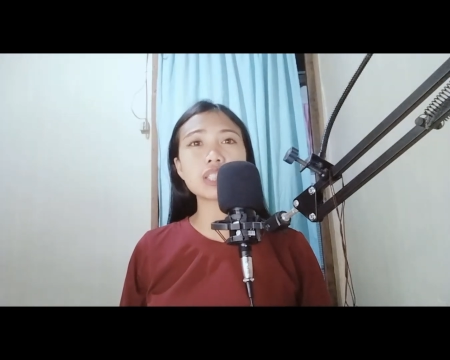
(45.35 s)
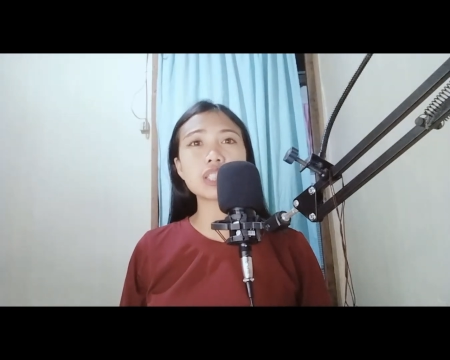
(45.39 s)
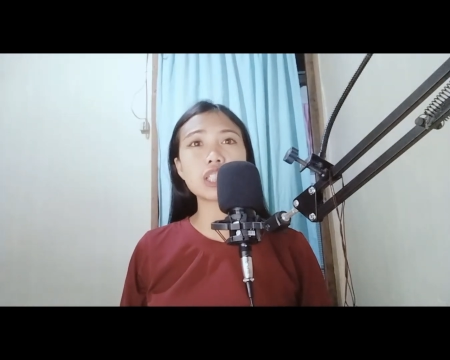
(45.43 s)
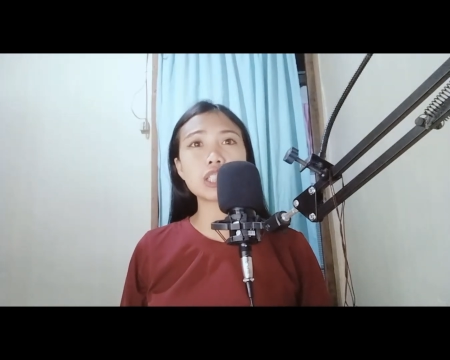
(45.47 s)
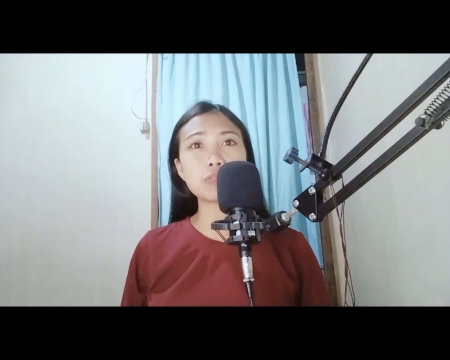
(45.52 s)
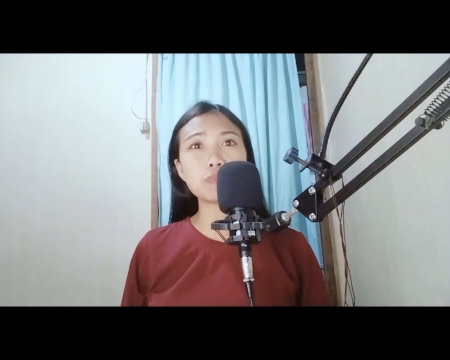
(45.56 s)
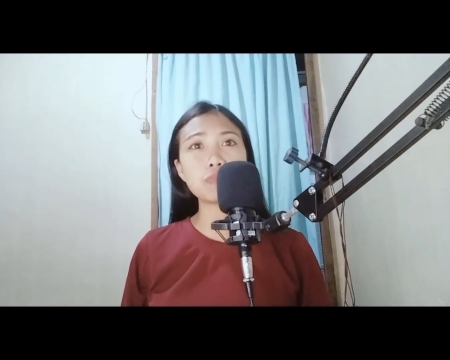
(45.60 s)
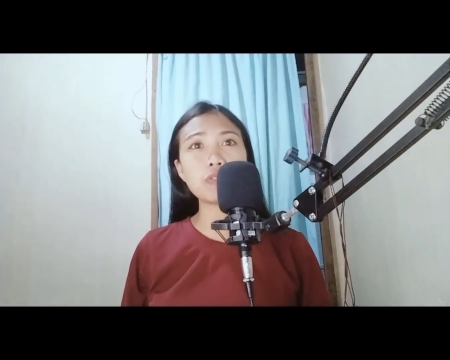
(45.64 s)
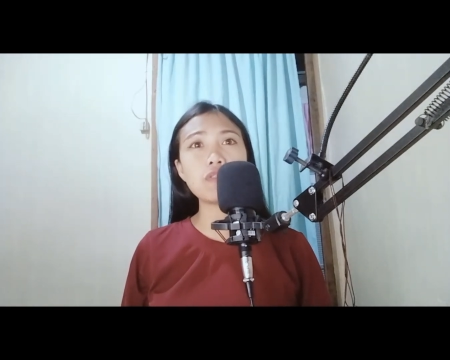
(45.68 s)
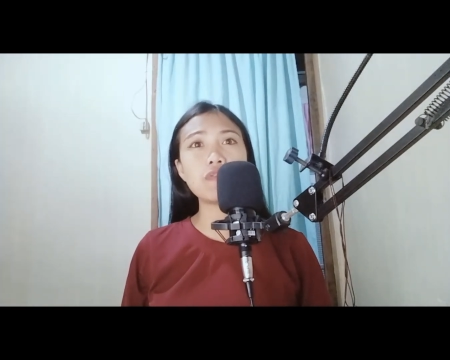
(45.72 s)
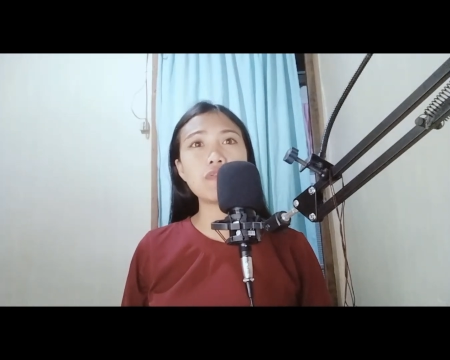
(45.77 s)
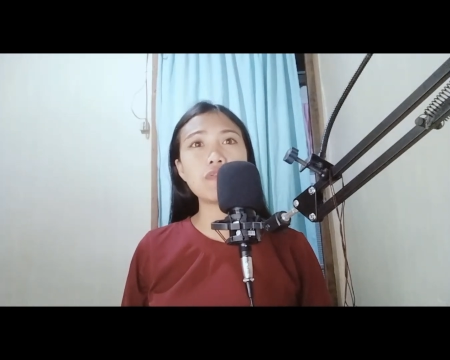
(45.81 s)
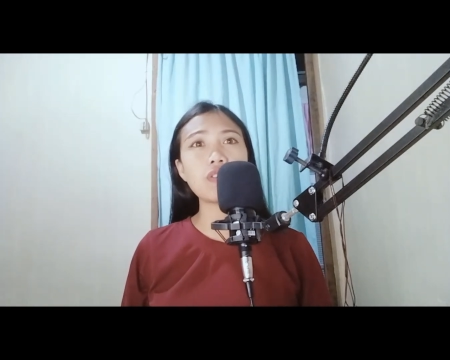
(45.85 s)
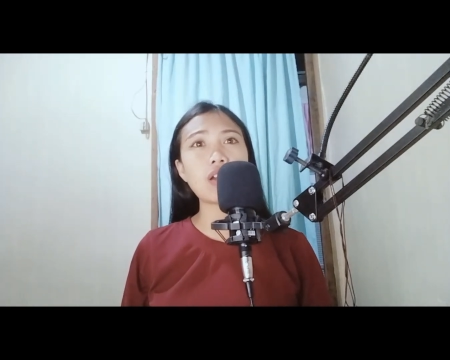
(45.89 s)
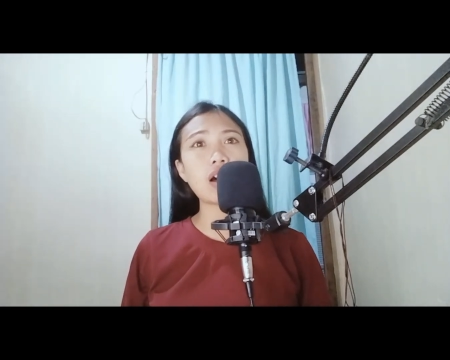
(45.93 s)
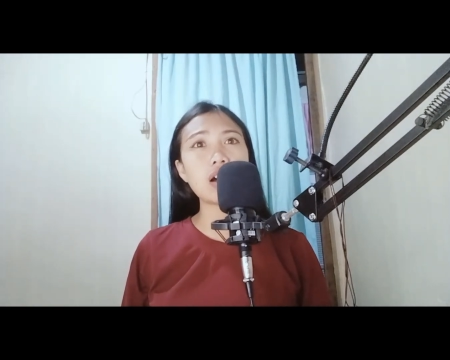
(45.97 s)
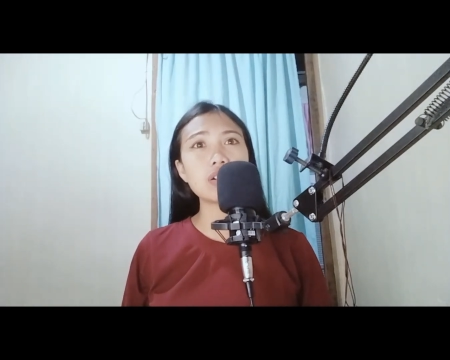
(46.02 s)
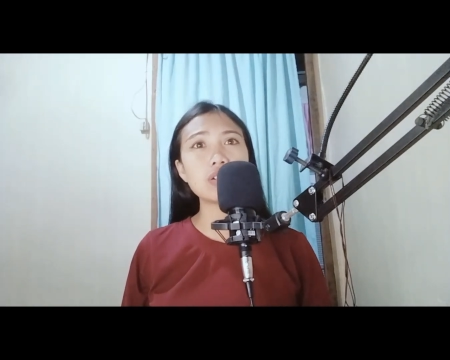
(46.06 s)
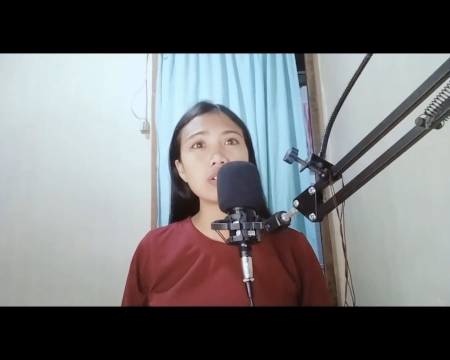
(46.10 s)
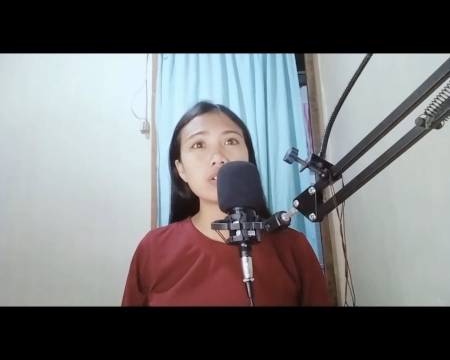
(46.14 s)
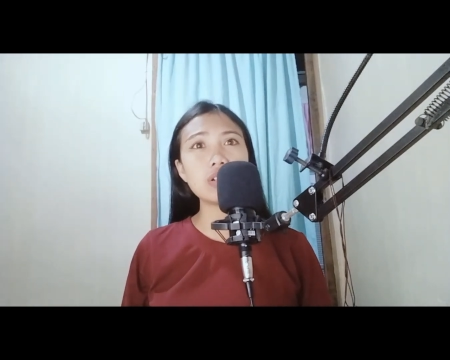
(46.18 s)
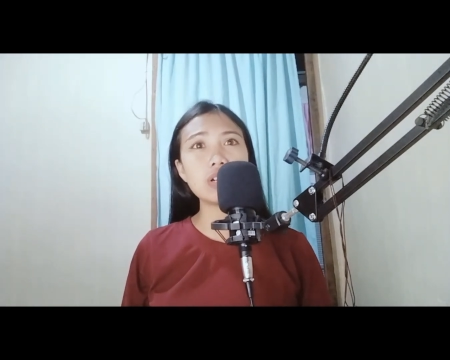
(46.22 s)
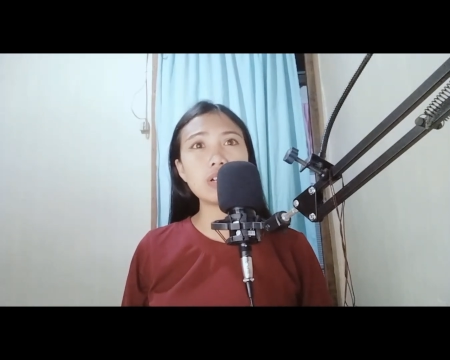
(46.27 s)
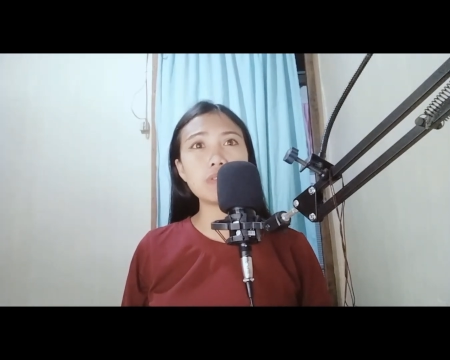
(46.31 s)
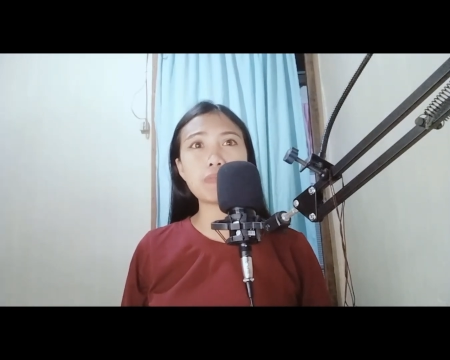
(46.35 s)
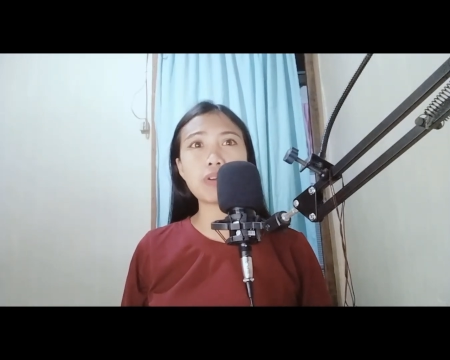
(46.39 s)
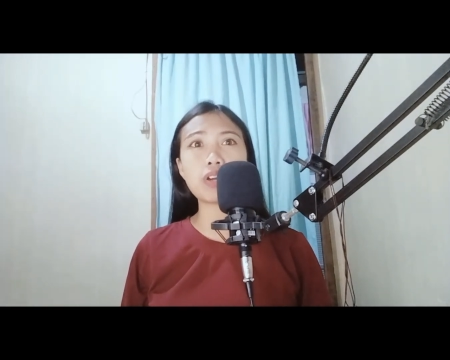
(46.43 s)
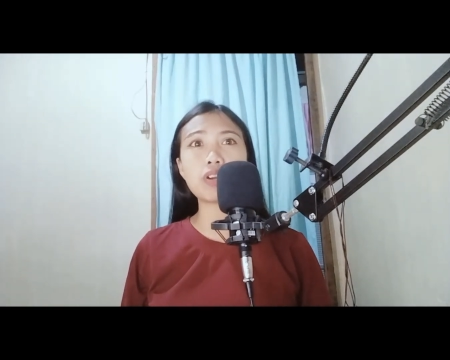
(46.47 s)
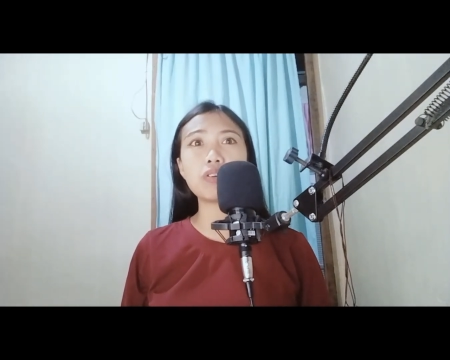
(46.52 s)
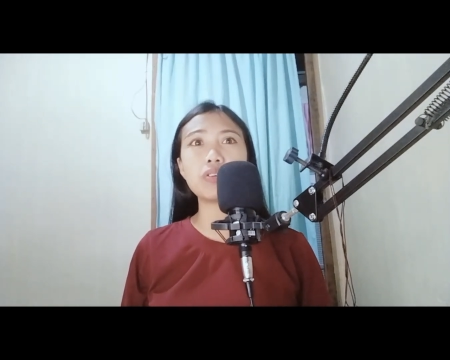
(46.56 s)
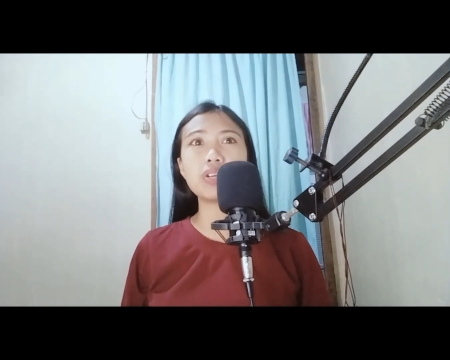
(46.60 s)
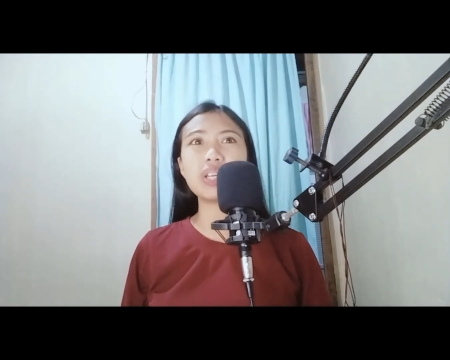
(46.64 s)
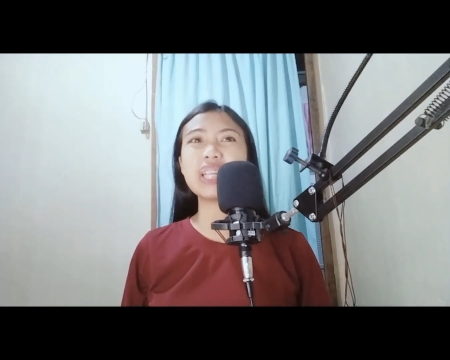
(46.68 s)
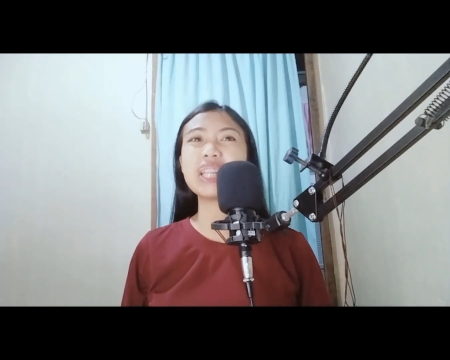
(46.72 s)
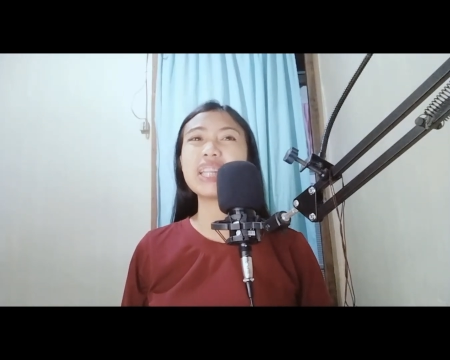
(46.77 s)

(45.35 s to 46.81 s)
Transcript: successful vlogger pero